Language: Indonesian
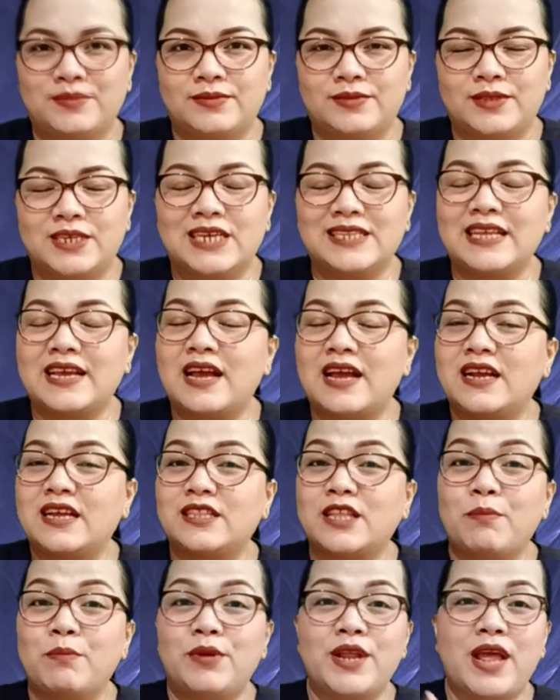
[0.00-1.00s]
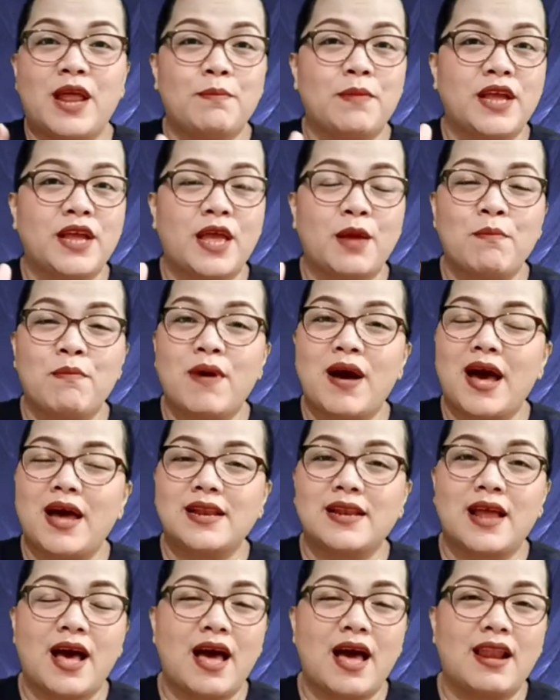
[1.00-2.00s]
ketika kita melihat
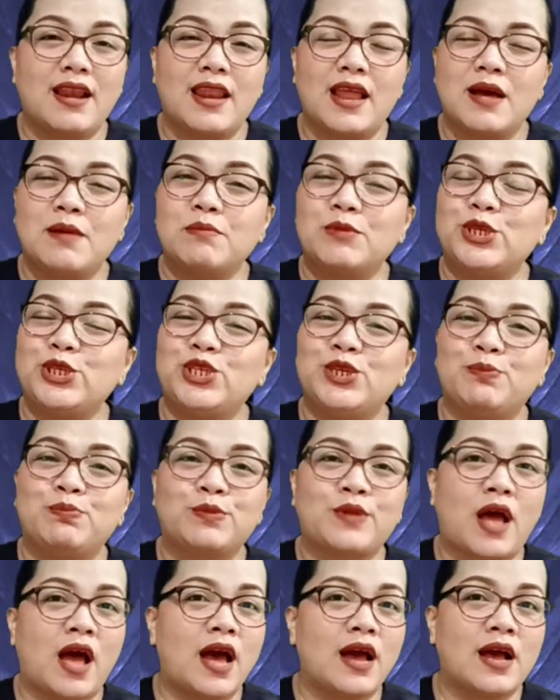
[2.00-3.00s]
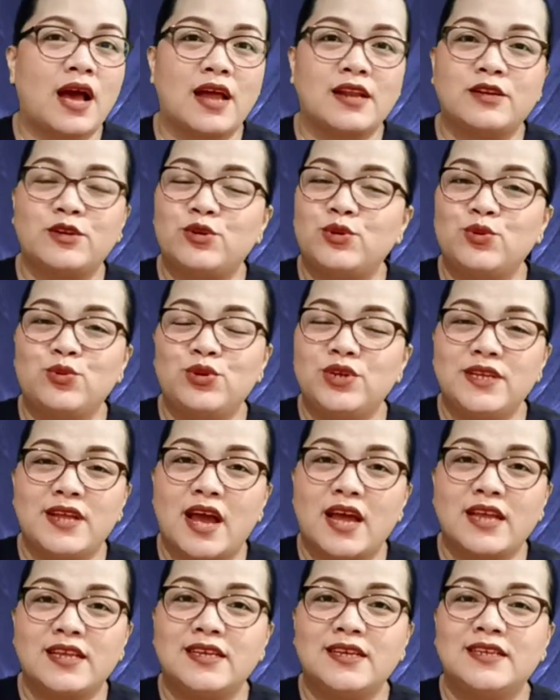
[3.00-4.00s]
bagaimana Allah menciptakan
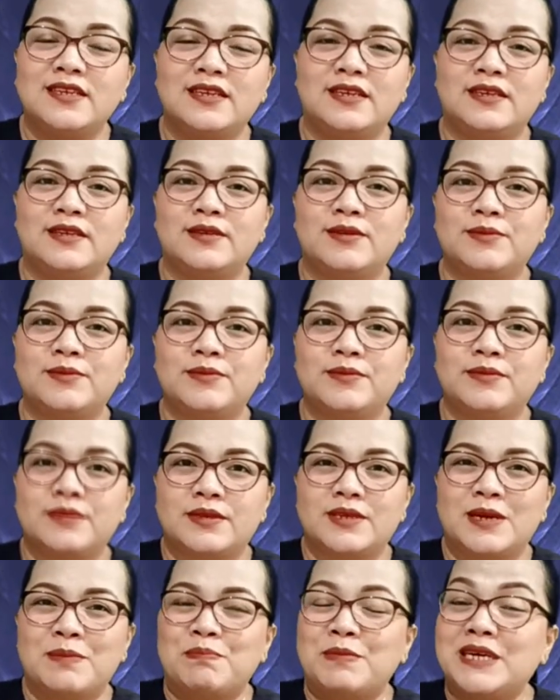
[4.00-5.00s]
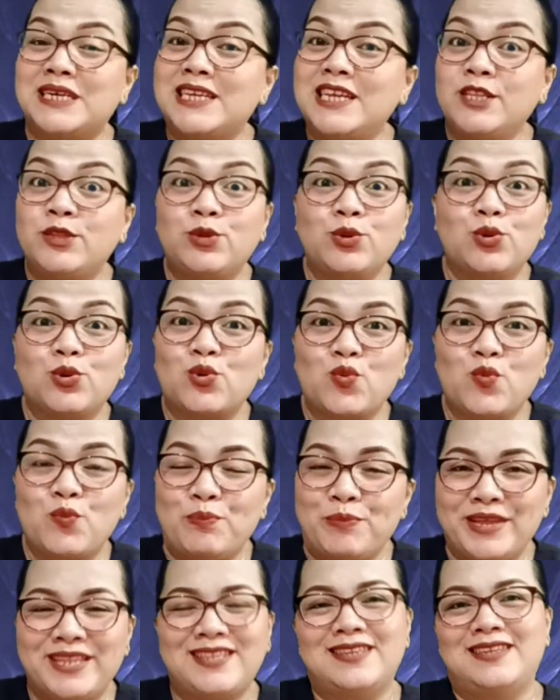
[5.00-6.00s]
dunia ini begitu
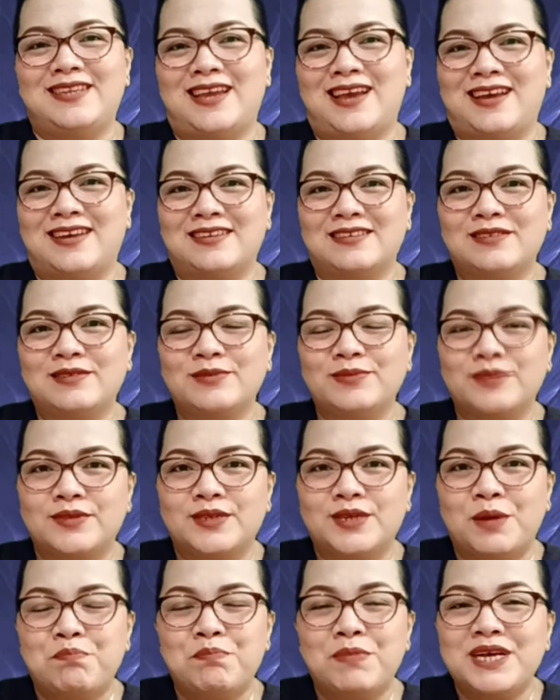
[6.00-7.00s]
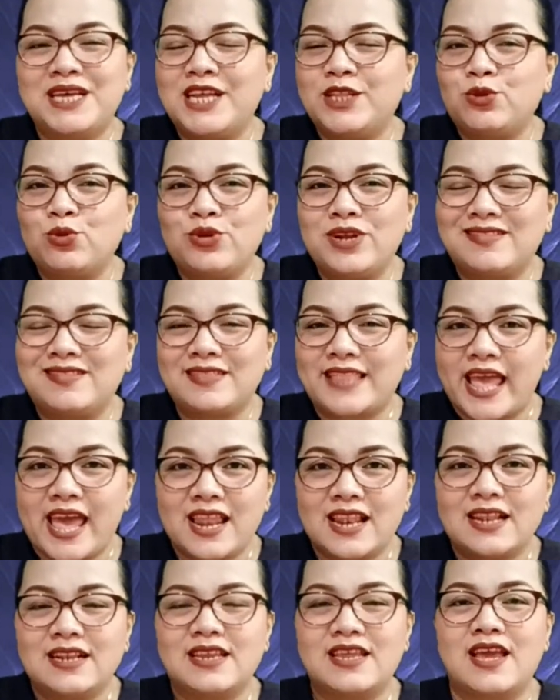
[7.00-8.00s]
rumitnya begitu
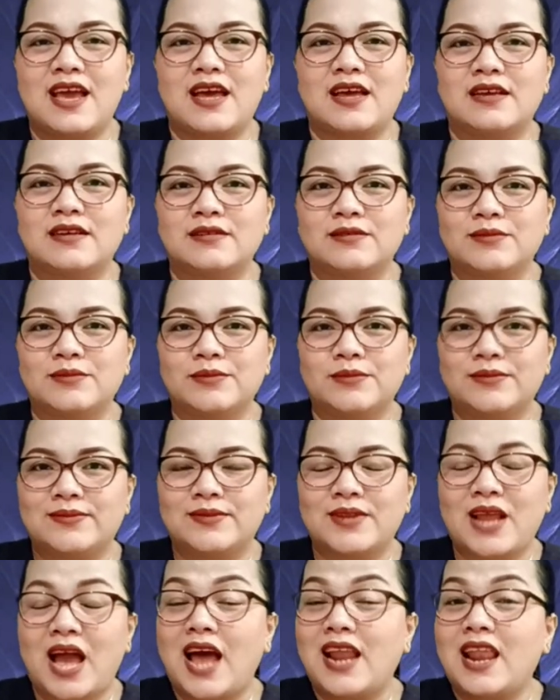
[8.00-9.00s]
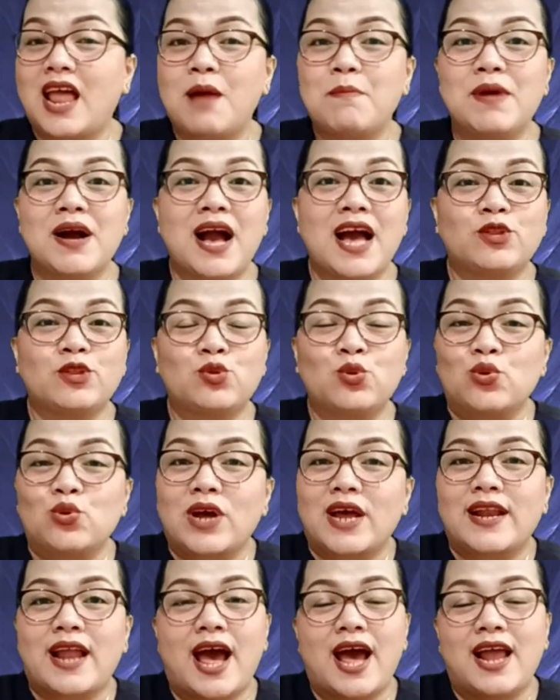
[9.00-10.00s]
detailnya Allah
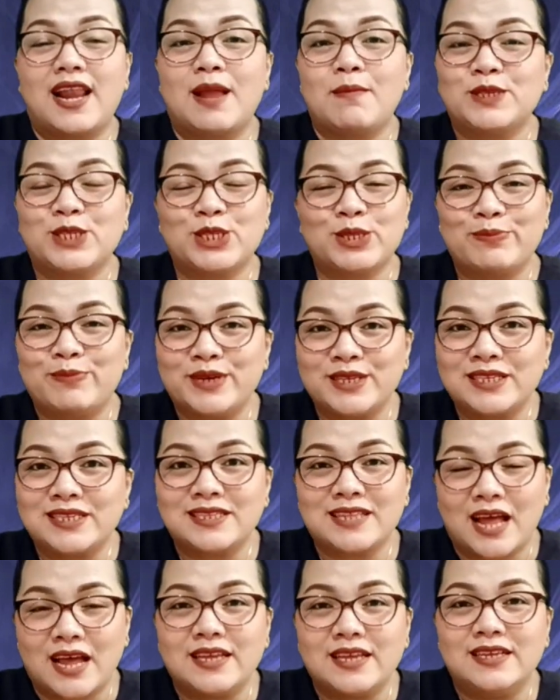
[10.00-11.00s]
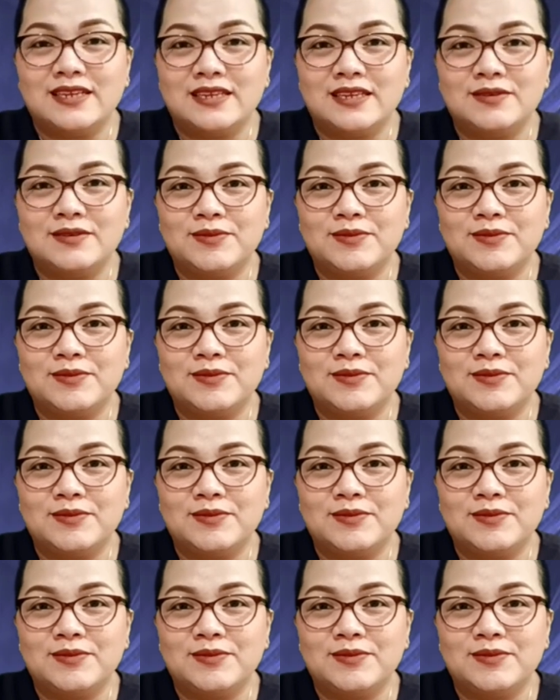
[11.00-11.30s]
mengaturkan alam semesta ini,